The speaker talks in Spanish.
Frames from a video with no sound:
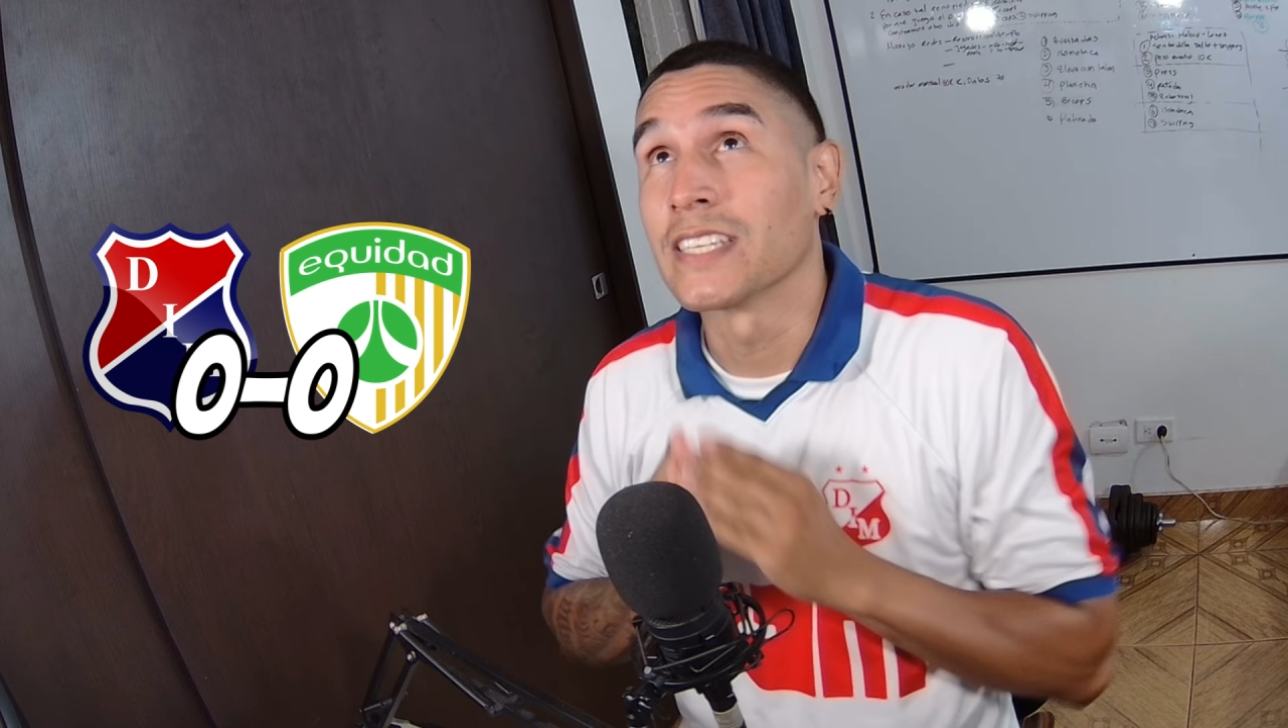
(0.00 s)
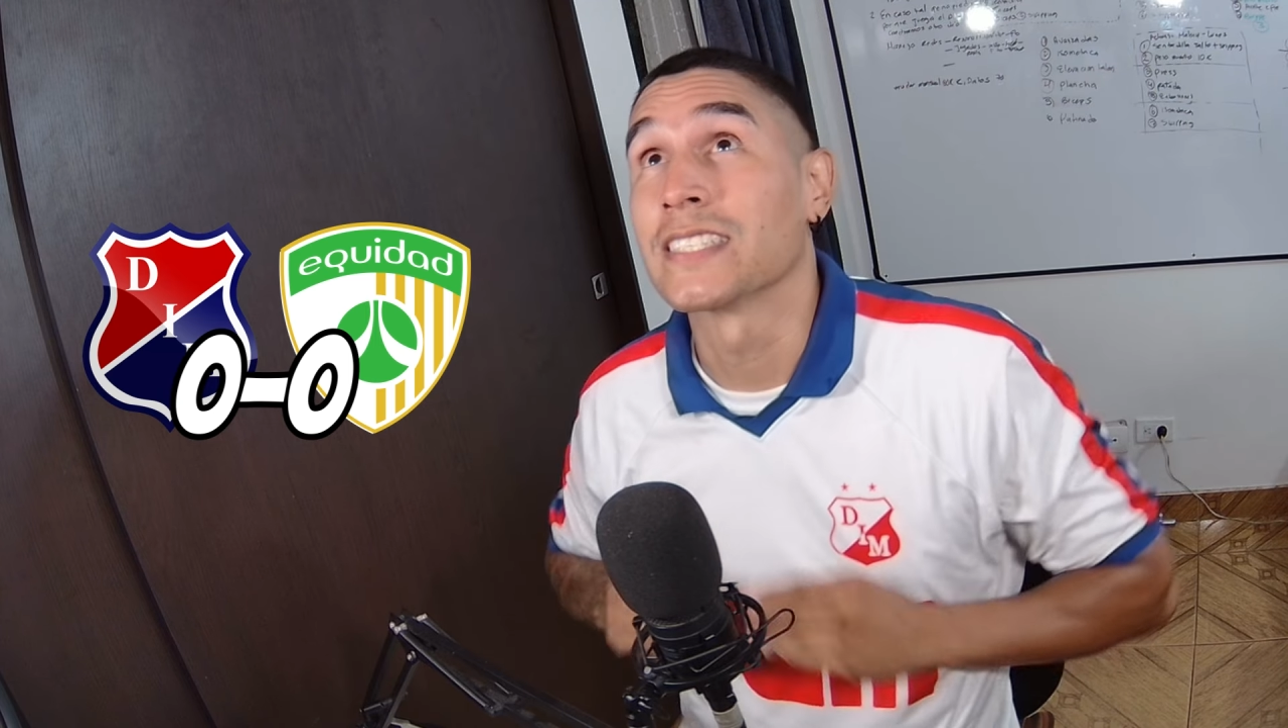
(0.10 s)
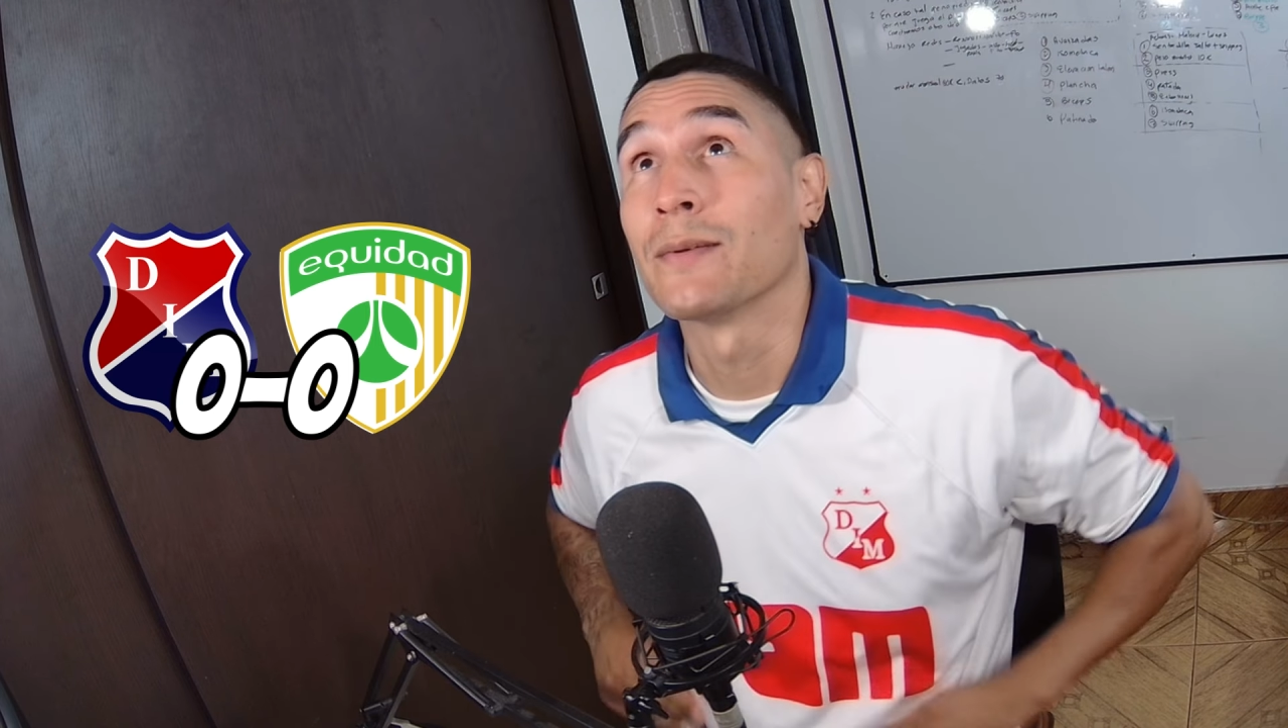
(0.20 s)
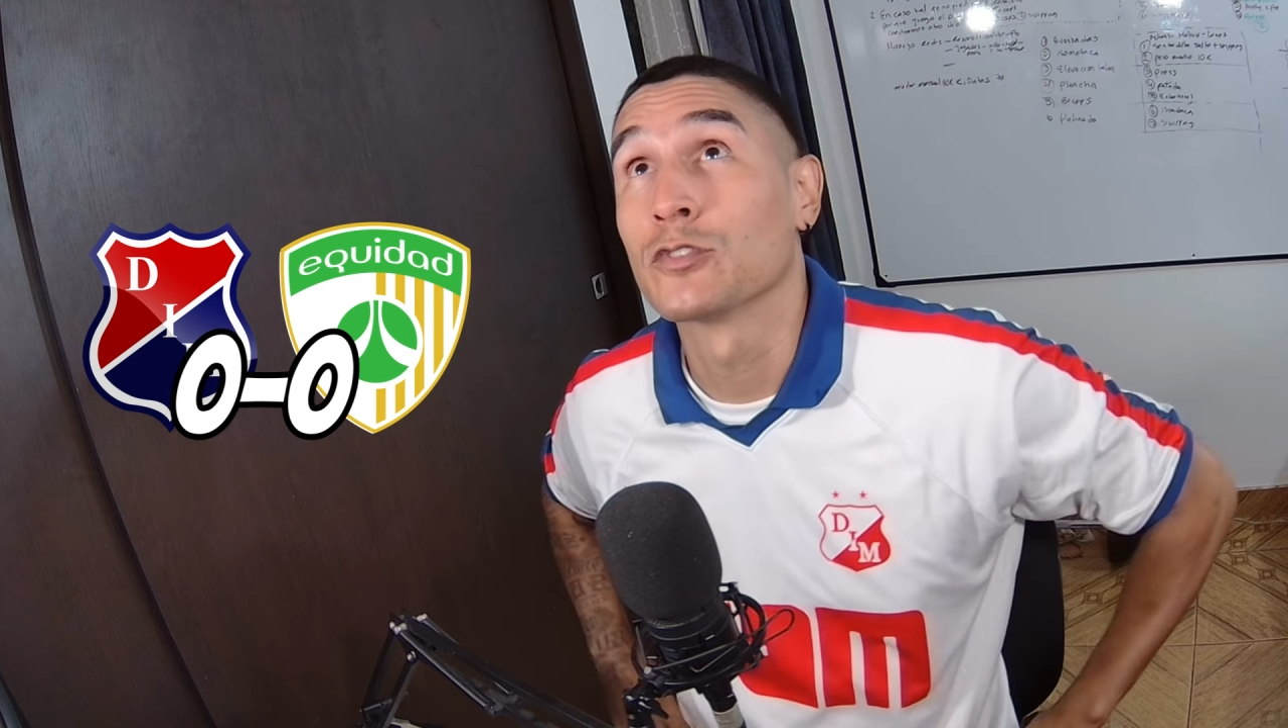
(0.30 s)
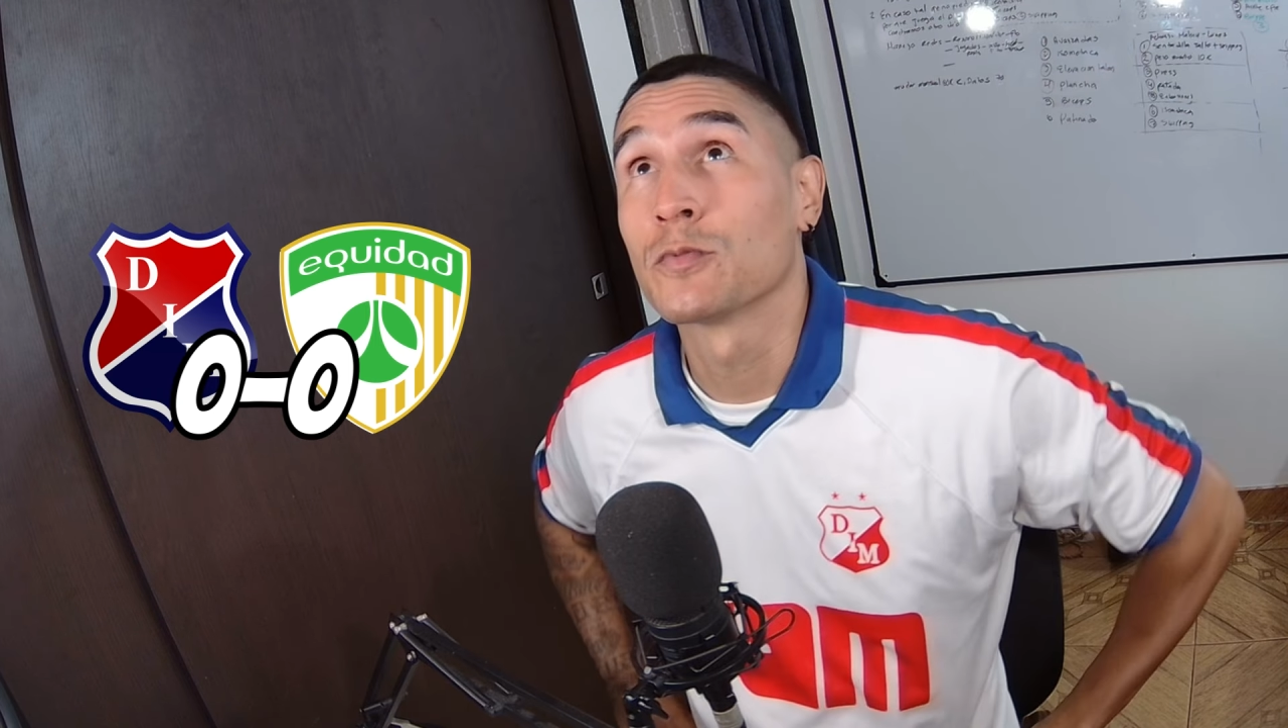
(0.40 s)
¿qué
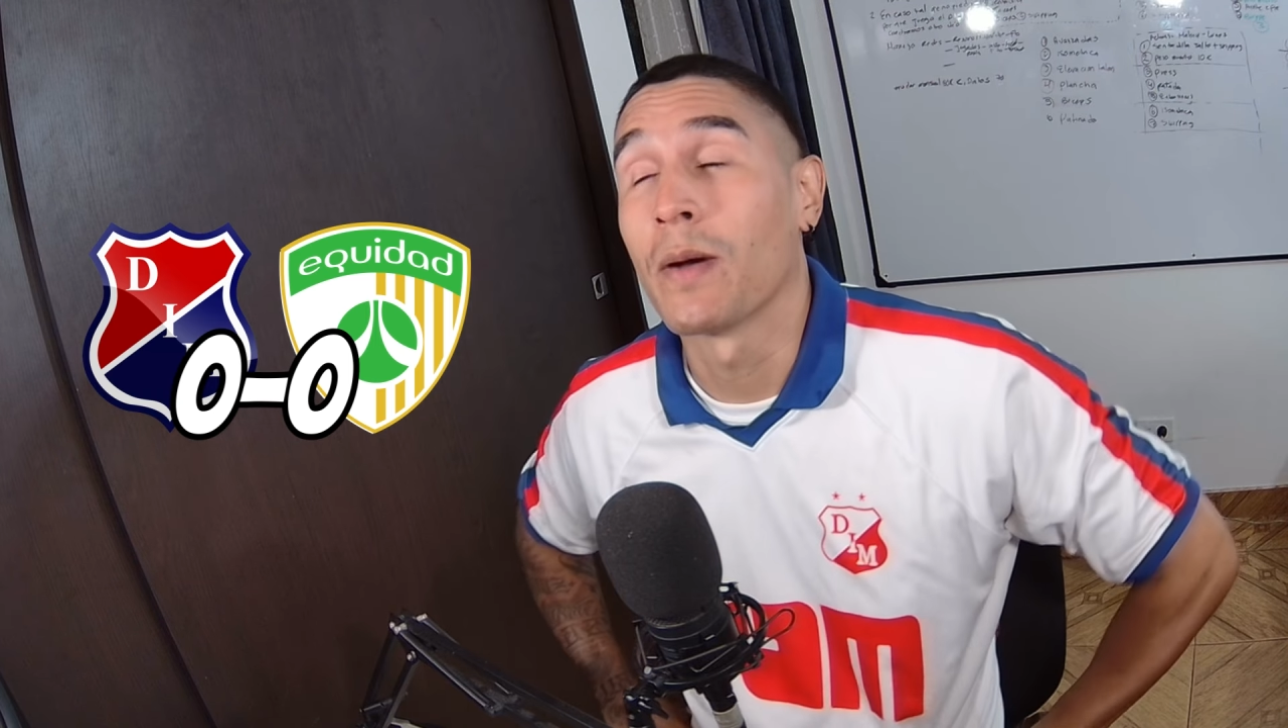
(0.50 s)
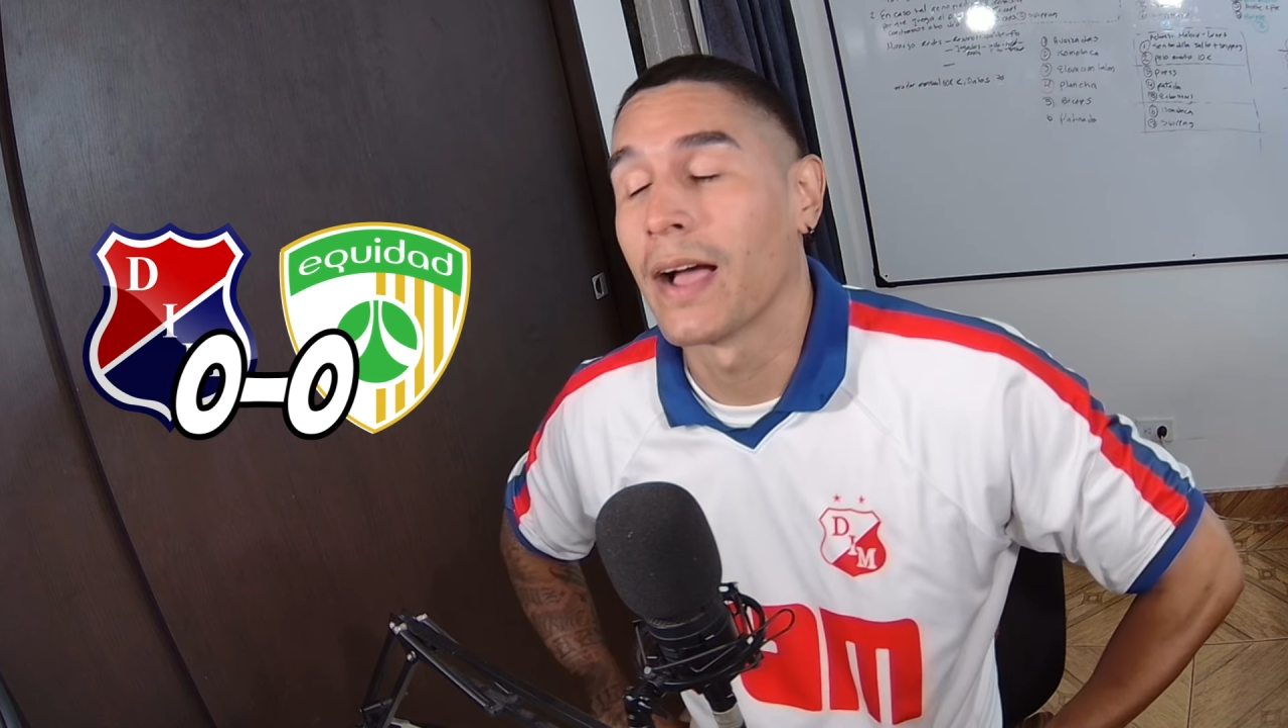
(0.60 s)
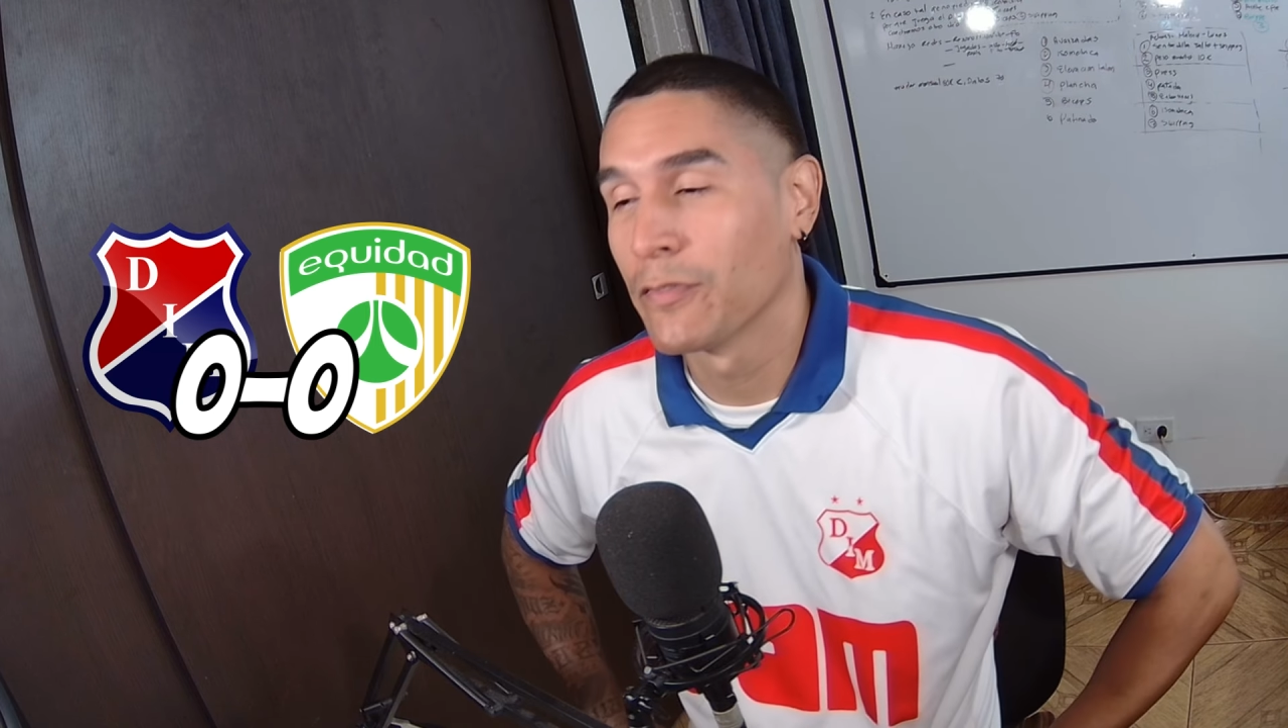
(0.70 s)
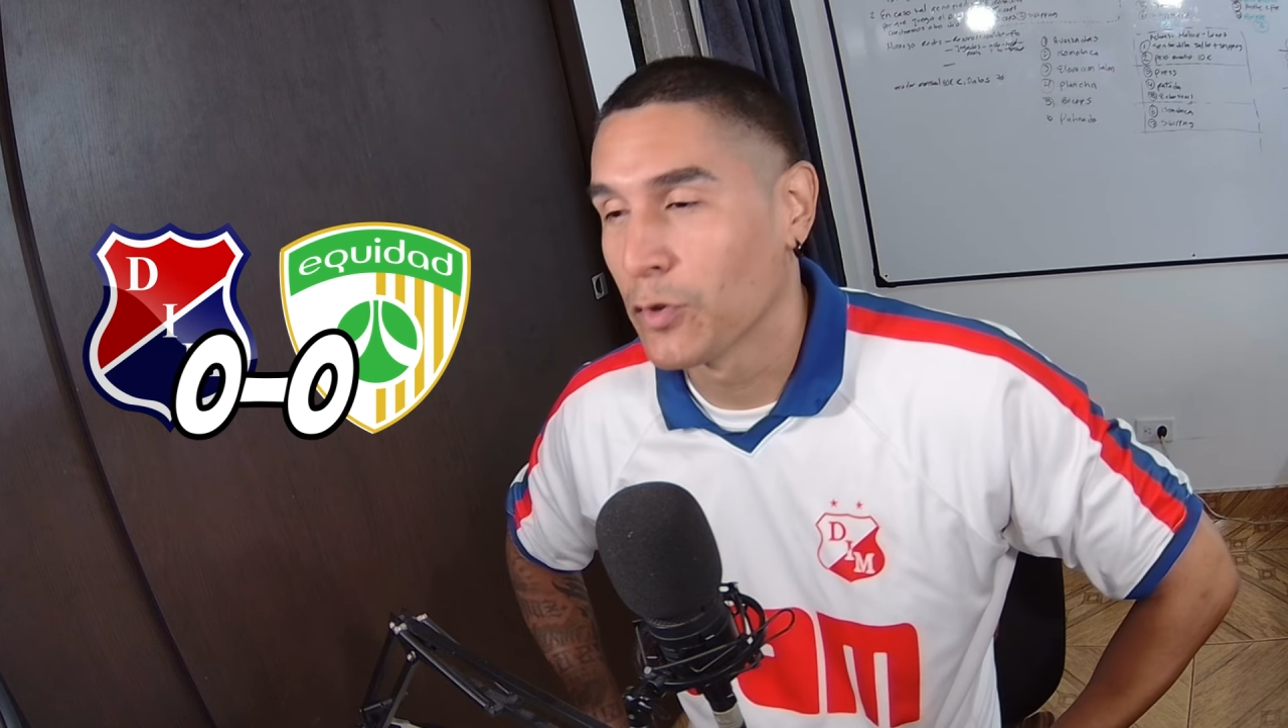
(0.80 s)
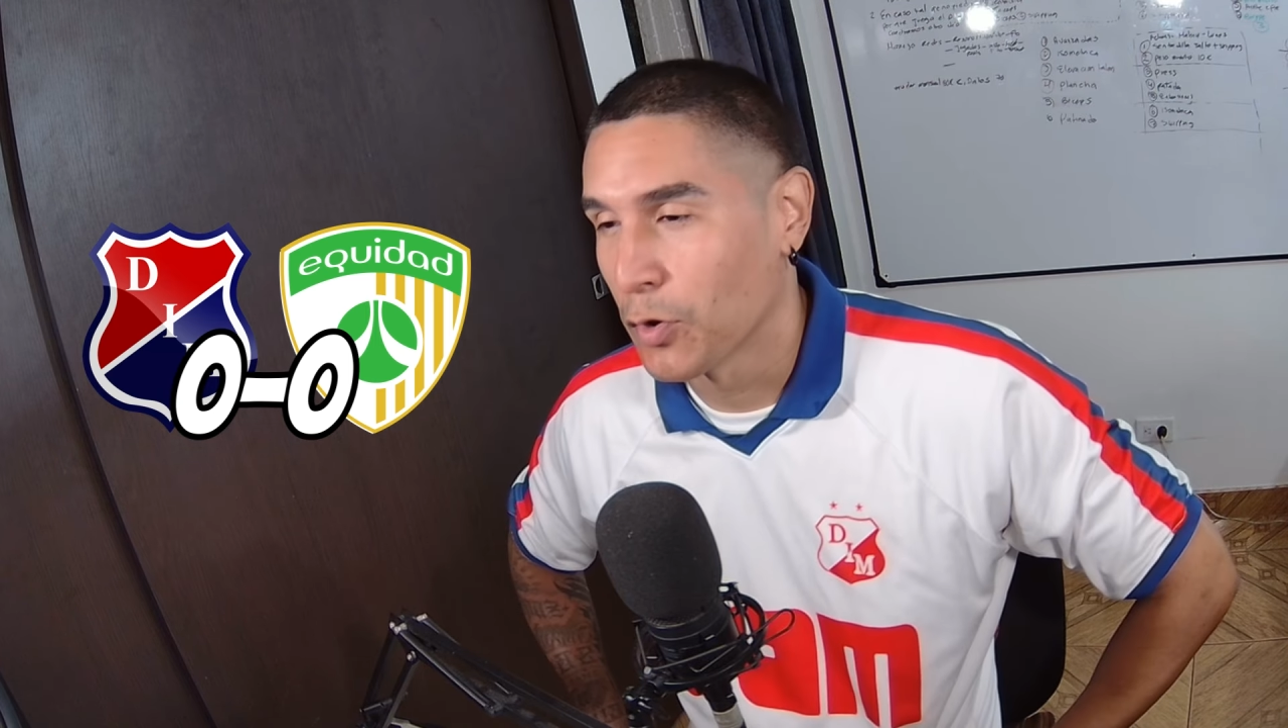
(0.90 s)
estamos
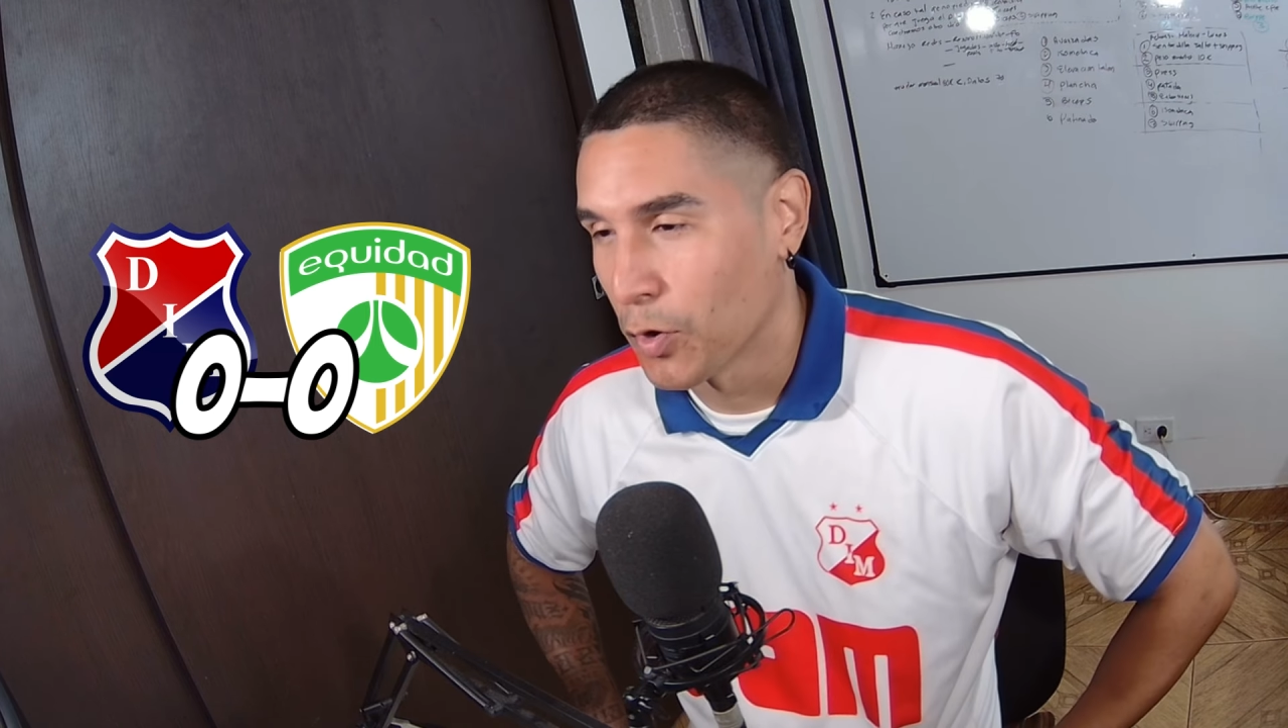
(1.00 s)
pagando